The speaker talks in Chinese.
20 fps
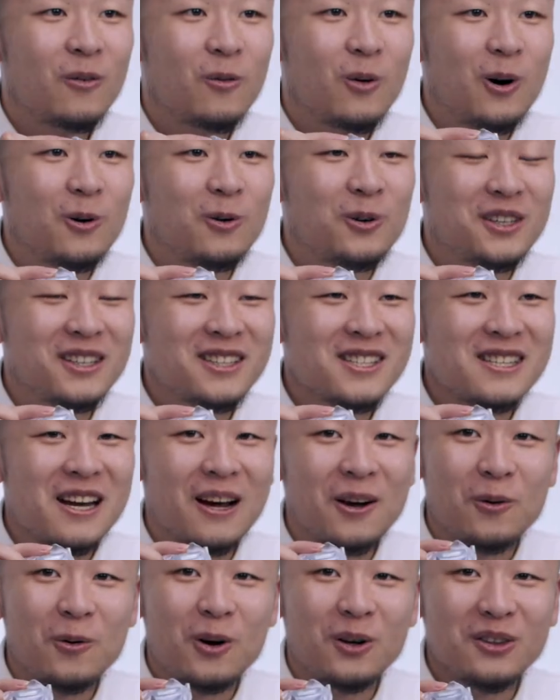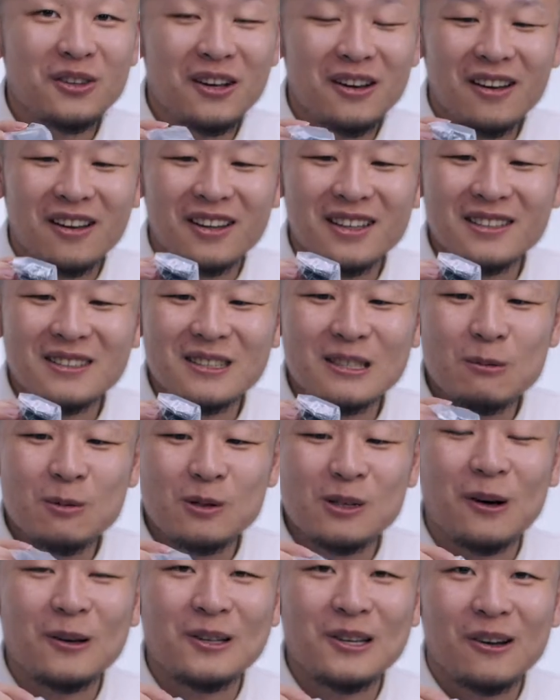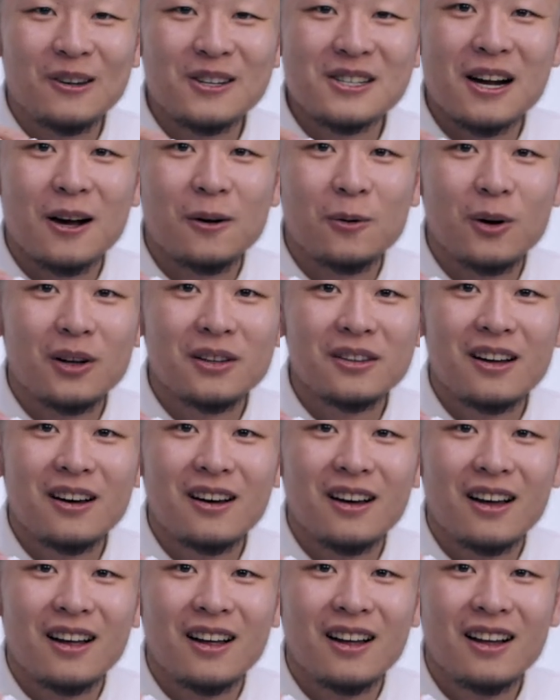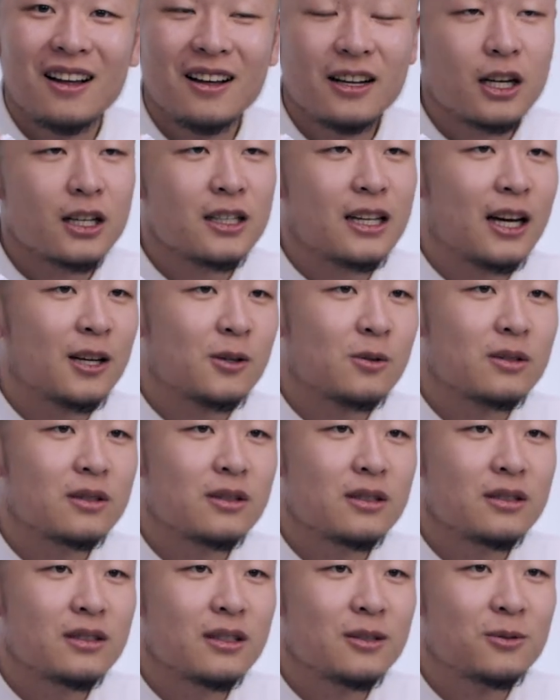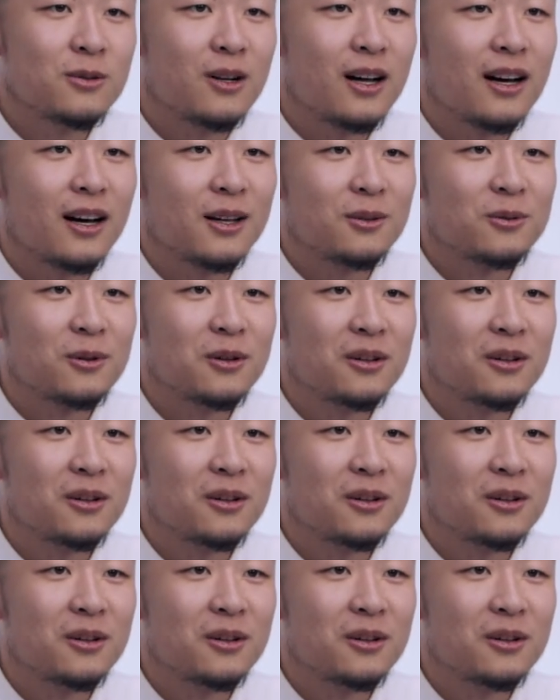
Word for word: 哇哦，一个闪光灯啊，一个这么小巧的闪光灯。刚才还说自己接触莱卡多。